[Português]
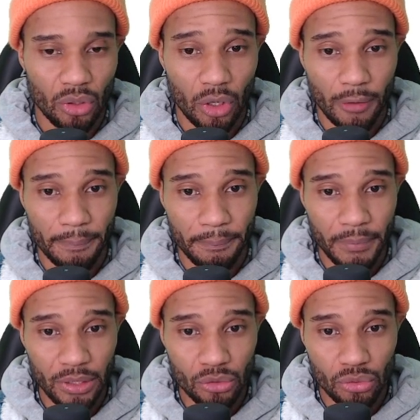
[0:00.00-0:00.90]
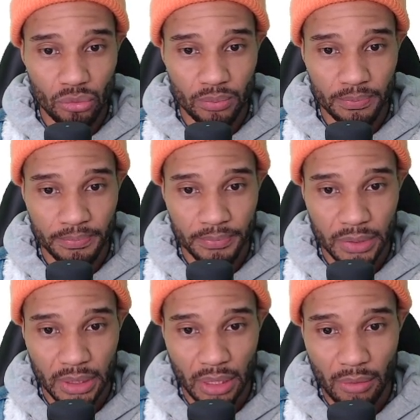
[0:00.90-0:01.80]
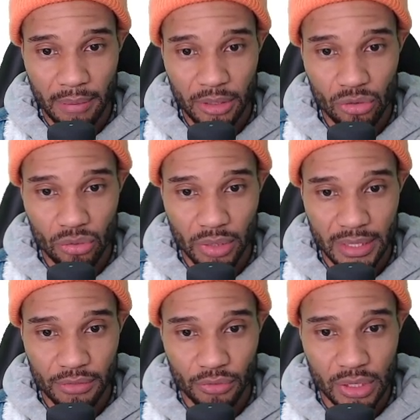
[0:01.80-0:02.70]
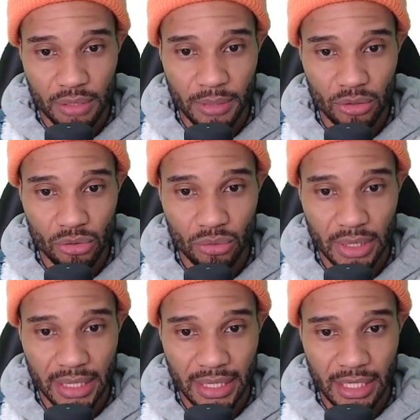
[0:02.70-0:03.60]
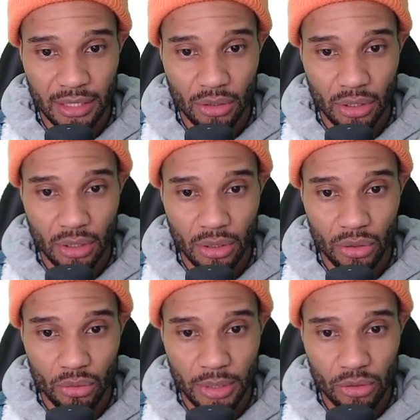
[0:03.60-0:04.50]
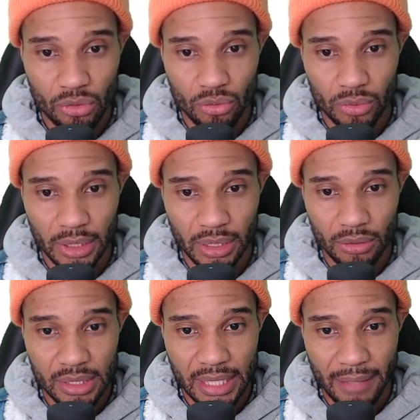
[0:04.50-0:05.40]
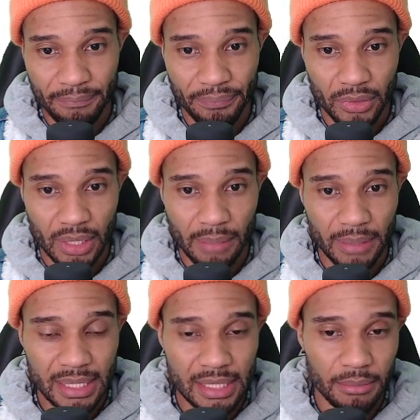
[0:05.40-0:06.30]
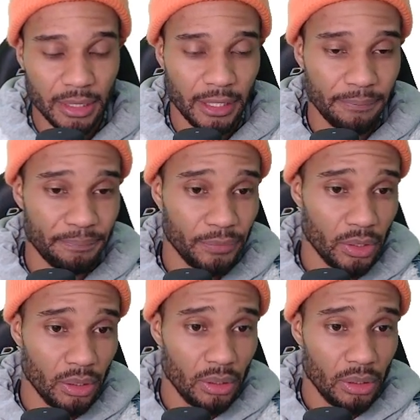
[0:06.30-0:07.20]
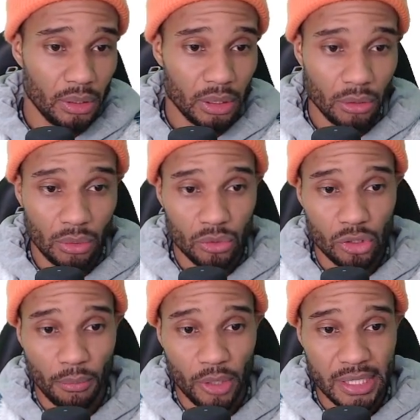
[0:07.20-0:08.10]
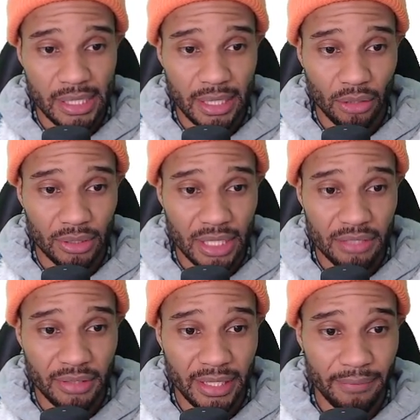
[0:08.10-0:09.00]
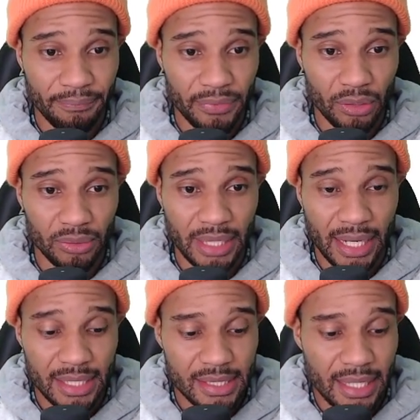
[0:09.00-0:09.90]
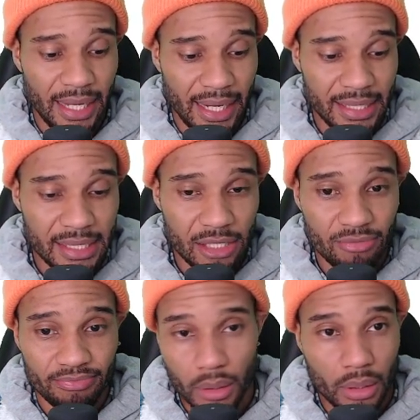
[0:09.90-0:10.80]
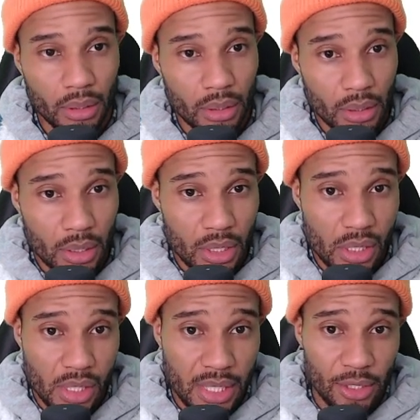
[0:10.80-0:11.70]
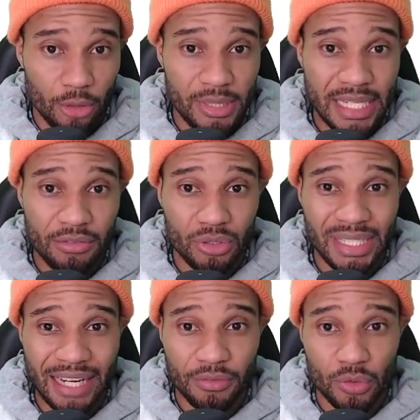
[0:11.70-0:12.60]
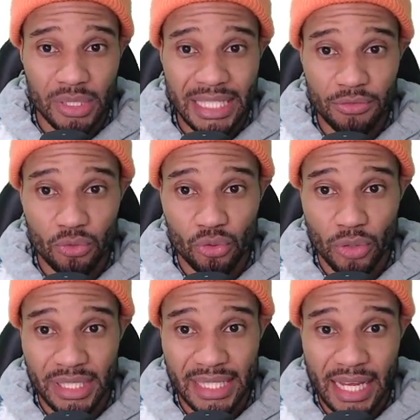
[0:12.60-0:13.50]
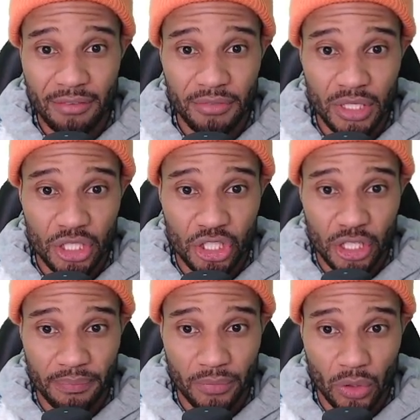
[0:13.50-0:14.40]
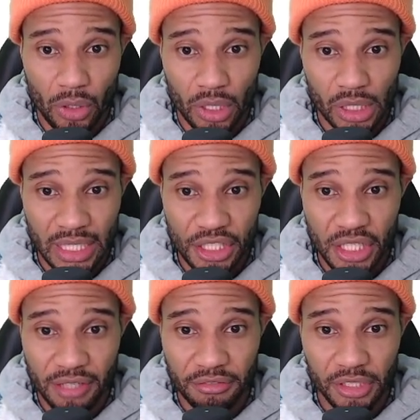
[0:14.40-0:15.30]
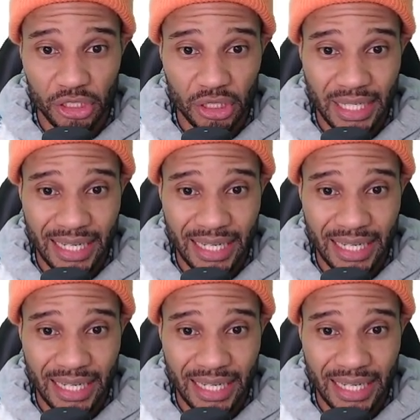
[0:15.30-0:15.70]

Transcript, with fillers: Ó, menos 1 não é menos 1, né? Se fosse menos 1, estaria aqui no menos 1 e não está. Está para cima aqui. Então, só pode ser alternativa E, não tem raízes reais. Observe os gráficos das funções f e g. Ó, a g é a verde, a